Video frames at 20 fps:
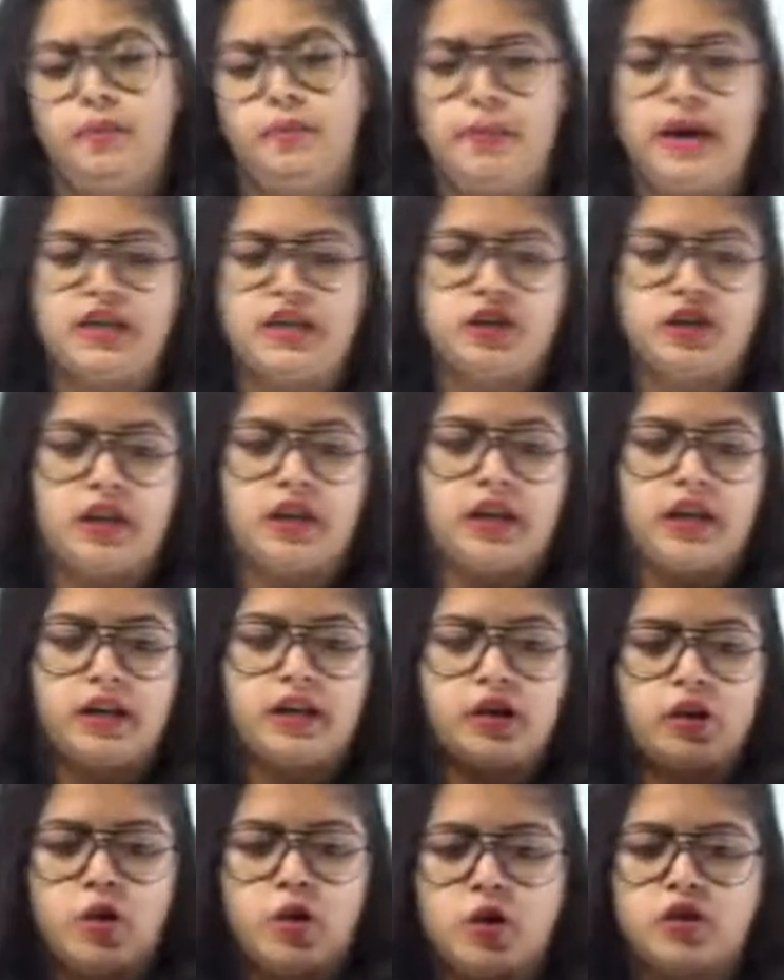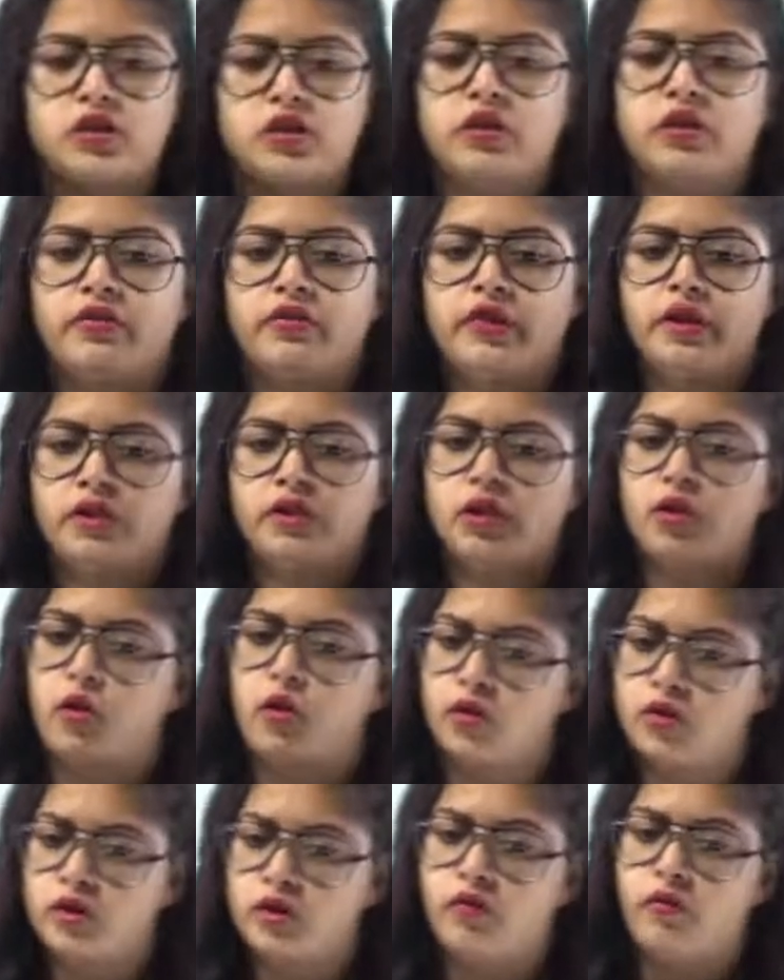मैच करना है कि कौन सी फीचर
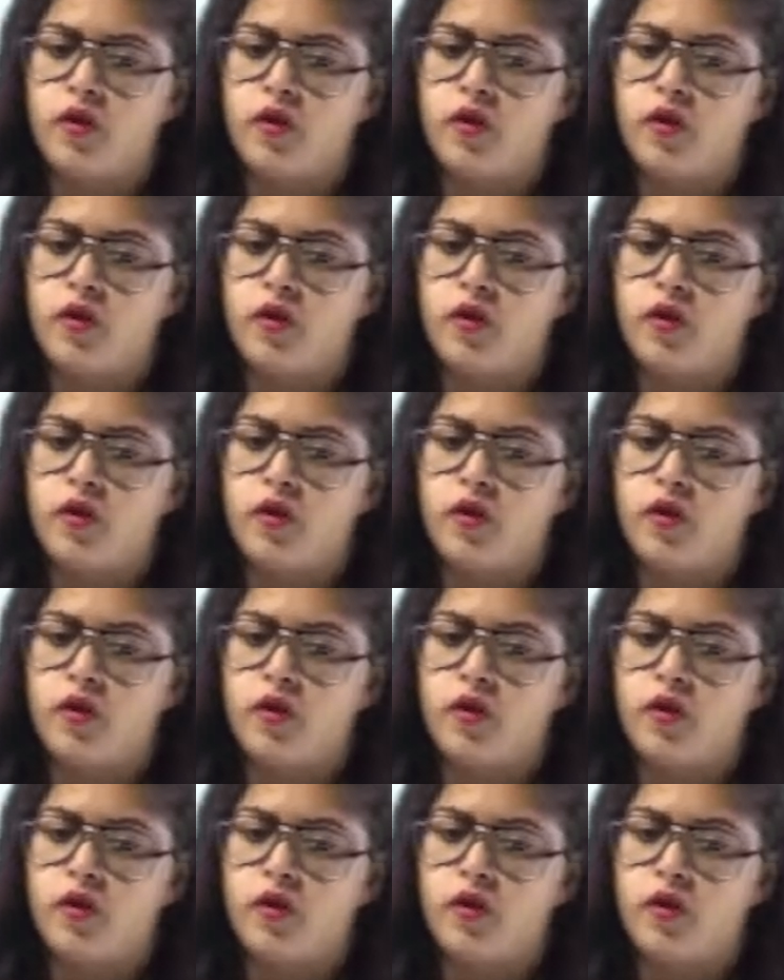कौन से